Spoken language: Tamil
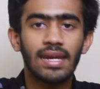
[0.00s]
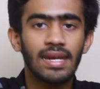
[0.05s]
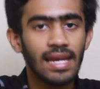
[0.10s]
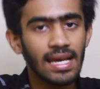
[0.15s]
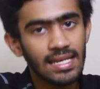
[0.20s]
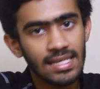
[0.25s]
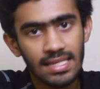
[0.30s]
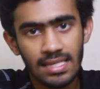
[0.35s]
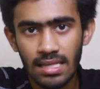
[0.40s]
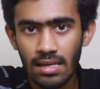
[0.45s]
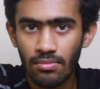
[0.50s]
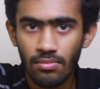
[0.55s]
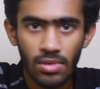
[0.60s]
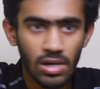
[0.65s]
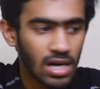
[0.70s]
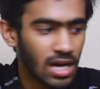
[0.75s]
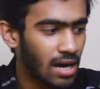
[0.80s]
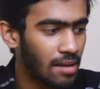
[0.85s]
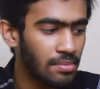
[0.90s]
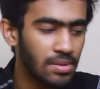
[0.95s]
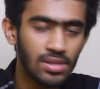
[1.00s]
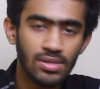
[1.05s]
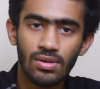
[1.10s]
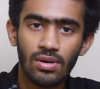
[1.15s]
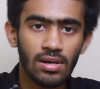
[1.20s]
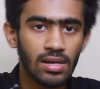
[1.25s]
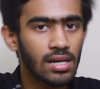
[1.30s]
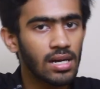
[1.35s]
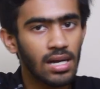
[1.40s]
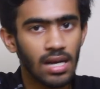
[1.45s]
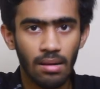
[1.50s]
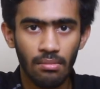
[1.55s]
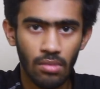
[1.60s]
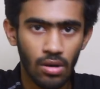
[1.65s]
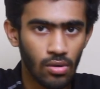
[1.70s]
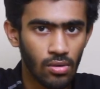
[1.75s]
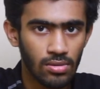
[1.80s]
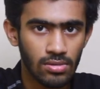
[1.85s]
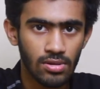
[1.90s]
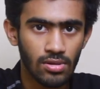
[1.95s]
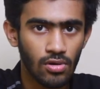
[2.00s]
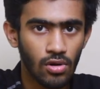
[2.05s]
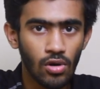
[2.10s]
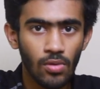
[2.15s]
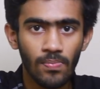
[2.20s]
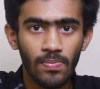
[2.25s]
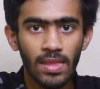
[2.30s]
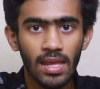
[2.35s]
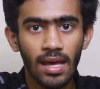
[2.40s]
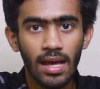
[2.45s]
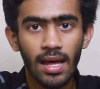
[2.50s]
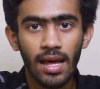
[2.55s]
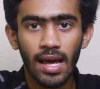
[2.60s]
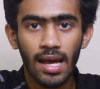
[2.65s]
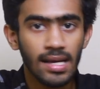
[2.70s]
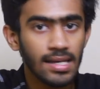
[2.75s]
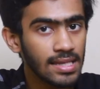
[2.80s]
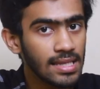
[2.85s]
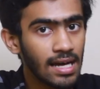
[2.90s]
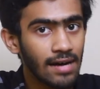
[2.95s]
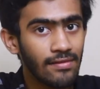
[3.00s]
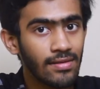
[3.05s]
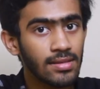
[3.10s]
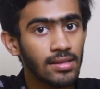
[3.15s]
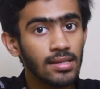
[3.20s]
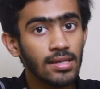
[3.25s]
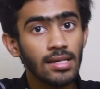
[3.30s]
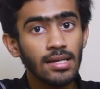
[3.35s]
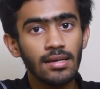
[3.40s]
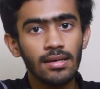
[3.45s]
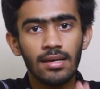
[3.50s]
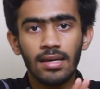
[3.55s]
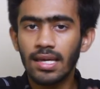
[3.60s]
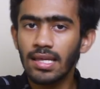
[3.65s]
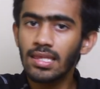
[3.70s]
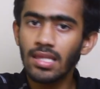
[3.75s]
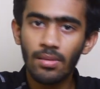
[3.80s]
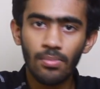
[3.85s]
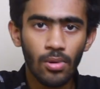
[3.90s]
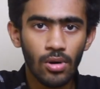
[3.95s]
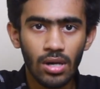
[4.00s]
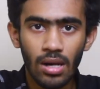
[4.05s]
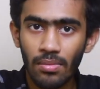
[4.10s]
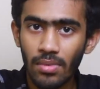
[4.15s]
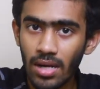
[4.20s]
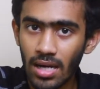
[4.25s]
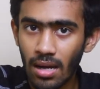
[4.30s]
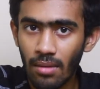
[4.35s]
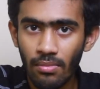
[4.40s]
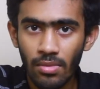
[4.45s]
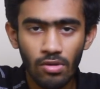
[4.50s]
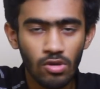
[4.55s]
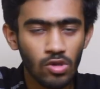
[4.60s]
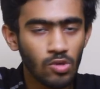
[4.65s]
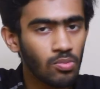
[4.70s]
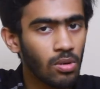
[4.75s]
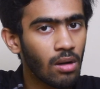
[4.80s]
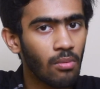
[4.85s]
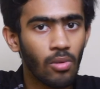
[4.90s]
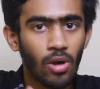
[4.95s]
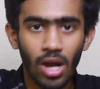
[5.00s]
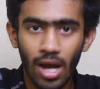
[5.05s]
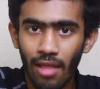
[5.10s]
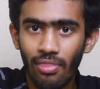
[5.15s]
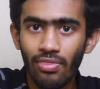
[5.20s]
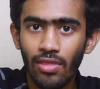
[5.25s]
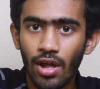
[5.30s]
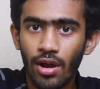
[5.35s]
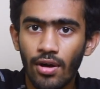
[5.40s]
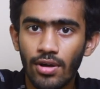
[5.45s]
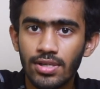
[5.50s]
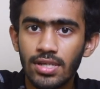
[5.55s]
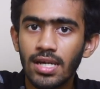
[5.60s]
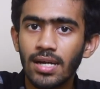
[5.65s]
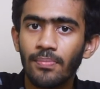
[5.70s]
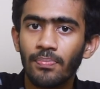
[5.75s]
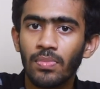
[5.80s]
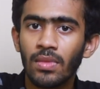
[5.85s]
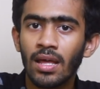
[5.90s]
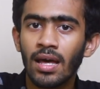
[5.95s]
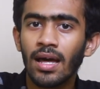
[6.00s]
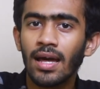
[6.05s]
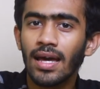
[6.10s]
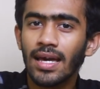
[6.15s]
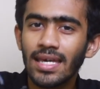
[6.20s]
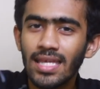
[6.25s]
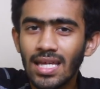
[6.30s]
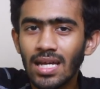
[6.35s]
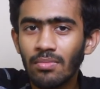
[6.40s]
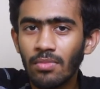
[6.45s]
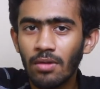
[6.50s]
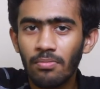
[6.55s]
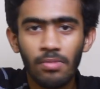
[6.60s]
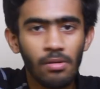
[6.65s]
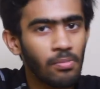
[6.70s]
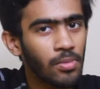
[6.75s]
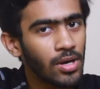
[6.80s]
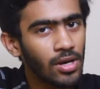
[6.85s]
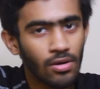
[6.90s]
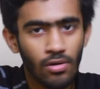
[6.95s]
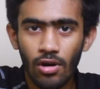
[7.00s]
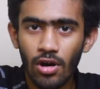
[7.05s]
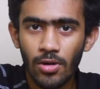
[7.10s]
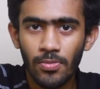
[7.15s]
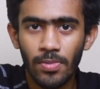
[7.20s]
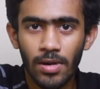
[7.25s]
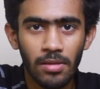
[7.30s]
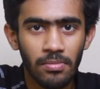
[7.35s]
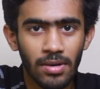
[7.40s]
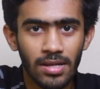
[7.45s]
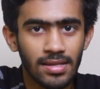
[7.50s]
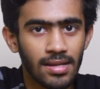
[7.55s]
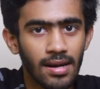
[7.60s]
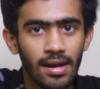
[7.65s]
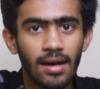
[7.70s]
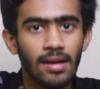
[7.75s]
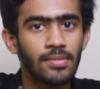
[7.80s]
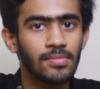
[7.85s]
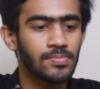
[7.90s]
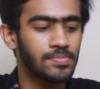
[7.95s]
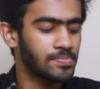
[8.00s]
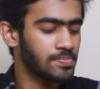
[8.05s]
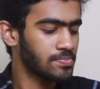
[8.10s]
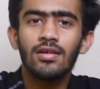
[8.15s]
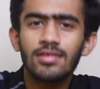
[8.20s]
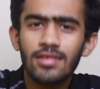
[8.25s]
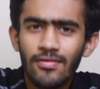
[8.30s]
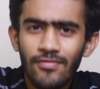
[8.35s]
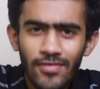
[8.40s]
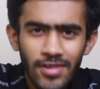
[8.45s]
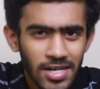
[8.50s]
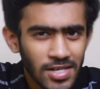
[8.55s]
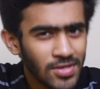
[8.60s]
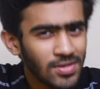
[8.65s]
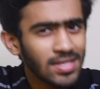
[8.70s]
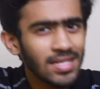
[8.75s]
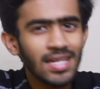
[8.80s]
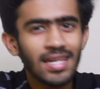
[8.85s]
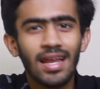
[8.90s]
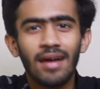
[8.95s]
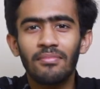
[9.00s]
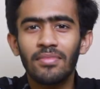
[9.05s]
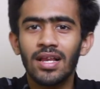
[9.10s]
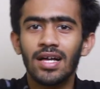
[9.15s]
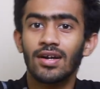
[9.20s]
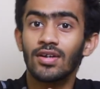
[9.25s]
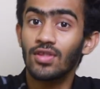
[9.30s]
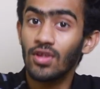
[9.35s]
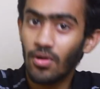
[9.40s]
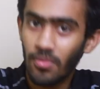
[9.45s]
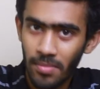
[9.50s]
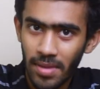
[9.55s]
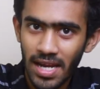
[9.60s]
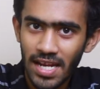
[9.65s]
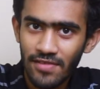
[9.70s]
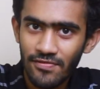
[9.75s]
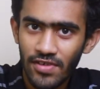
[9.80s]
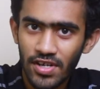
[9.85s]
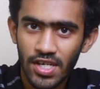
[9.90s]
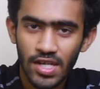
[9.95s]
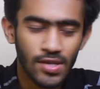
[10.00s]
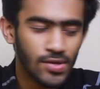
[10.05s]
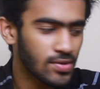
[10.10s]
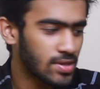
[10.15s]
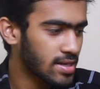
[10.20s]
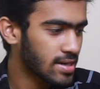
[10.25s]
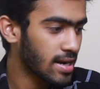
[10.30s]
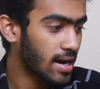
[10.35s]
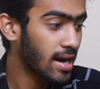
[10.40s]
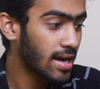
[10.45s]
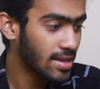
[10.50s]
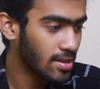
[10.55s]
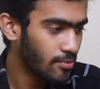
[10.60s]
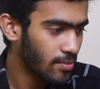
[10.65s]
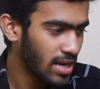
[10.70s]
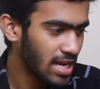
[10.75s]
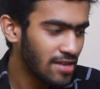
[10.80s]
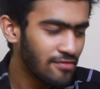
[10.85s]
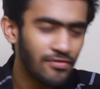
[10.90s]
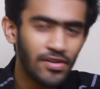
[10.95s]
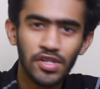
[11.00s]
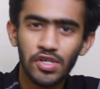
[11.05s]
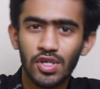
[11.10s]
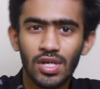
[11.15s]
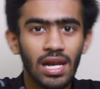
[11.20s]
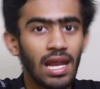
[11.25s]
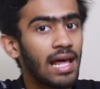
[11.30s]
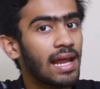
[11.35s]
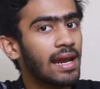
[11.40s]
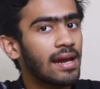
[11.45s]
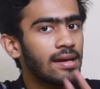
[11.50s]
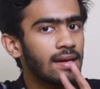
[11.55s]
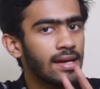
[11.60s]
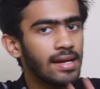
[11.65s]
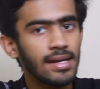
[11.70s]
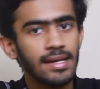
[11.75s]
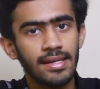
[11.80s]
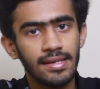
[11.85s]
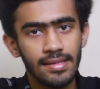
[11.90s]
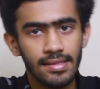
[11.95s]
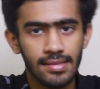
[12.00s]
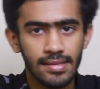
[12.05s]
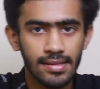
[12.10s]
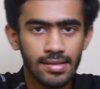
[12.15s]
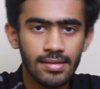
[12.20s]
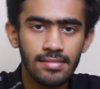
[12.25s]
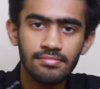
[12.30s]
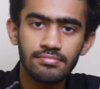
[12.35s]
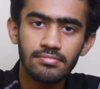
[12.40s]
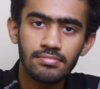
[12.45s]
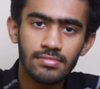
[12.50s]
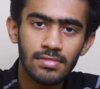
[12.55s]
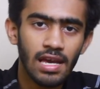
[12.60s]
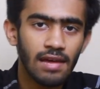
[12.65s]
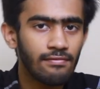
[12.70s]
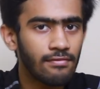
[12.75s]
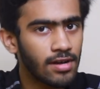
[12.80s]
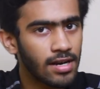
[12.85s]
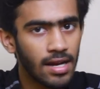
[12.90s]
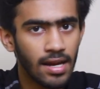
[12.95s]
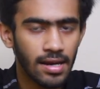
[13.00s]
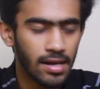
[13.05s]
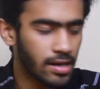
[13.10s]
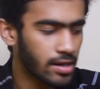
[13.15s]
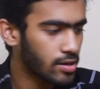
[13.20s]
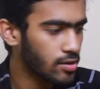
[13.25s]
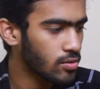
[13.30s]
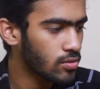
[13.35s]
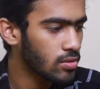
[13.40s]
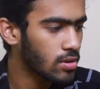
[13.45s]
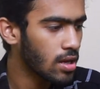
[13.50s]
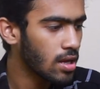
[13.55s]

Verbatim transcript: த நெக்ஸ்ட் நம்பர் அப்படின்னு சொல்லிட்டு நம்ம கொடுத்துட்றோம் இதுதான் வந்து இந்த ப்ரோக்ராமுக்கு நம்ம யூஸ் பண்ண போகிறோம் அந்த லாஜிக் இதை நம்ம இப்போ போய் கோட் பண்ணி பார்த்துடலாம் ஸோ ஃபர்ஸ்ட் வந்து நம்மளுக்கு வந்து ஒரு மெயின் ஃபங்க்ஷன் கொடுத்துருக்காங்க அந்த மெயின் ஃபங்க்ஷனில் ரெண்டு இன்டீஜர்ஸ் இருக்குது என் ஒன் அண்ட் என் டூ